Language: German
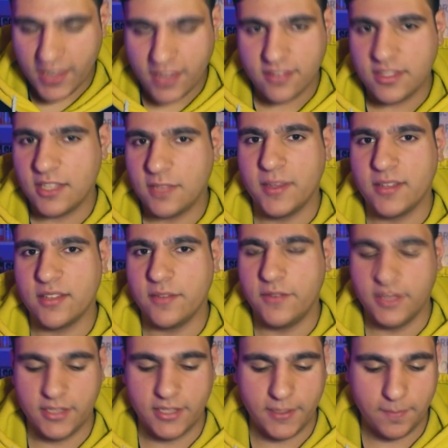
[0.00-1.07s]
Welches ich besser
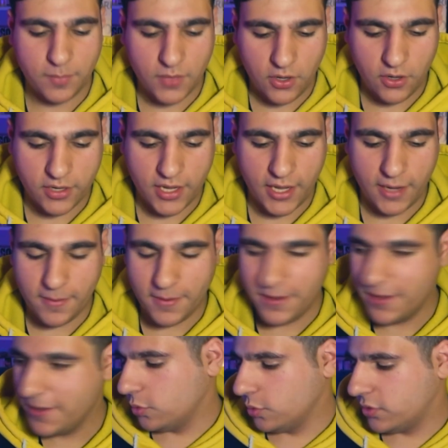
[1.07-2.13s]
finde. Okay.
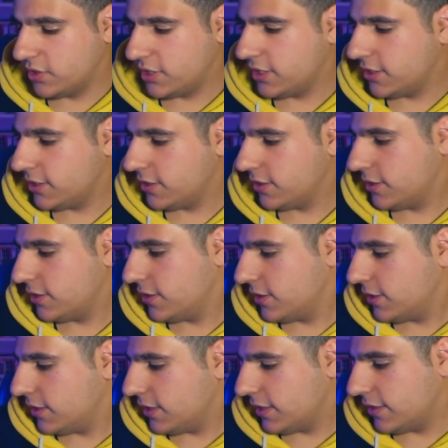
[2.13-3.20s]
Gut.
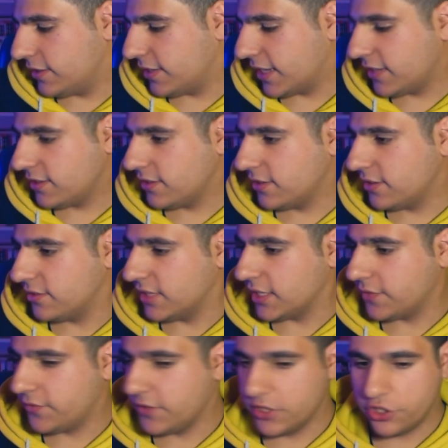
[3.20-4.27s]
Dann
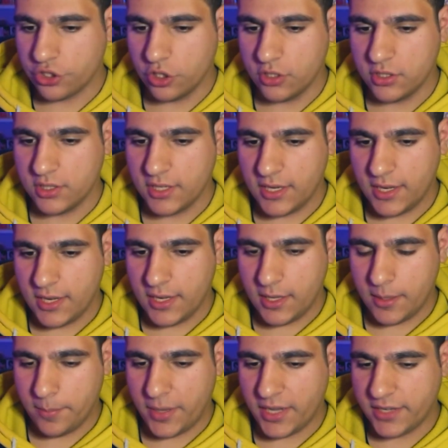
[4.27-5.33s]
sind wir schon
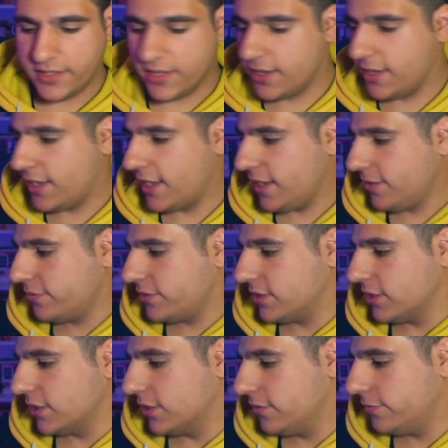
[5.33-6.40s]
bei der
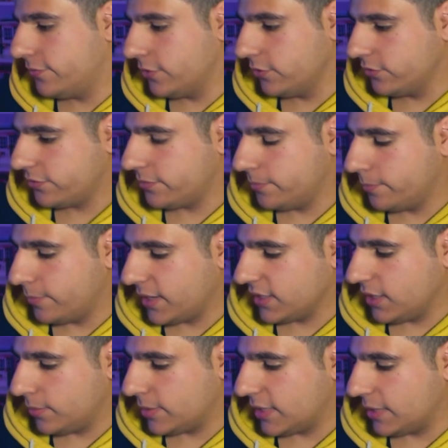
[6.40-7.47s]
Hälfte. Fünf
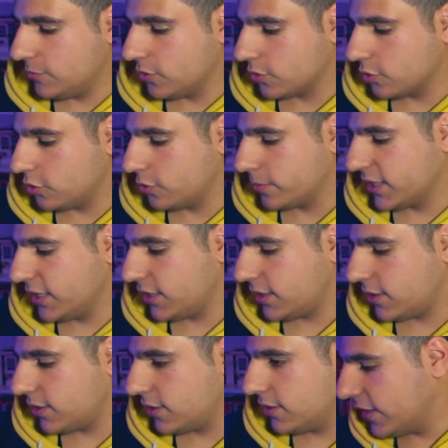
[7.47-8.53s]
Manga bleiben noch
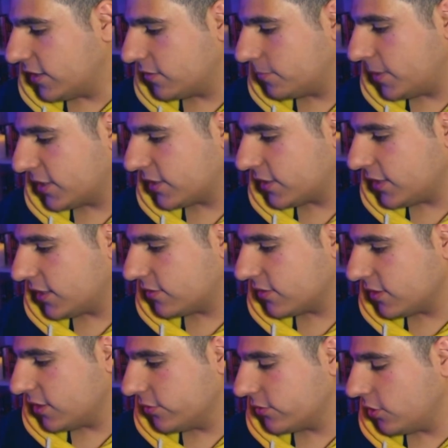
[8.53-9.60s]
übrig. Welches packe ich
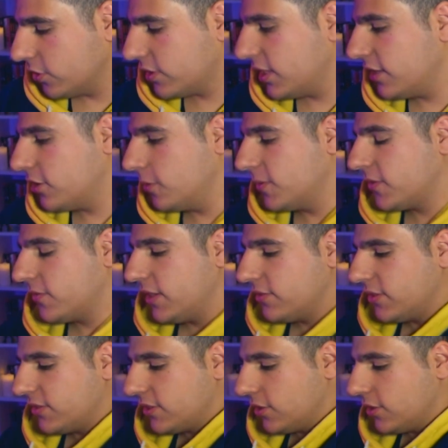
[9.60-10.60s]
jetzt aus? Okay, ich glaube, ich weiß,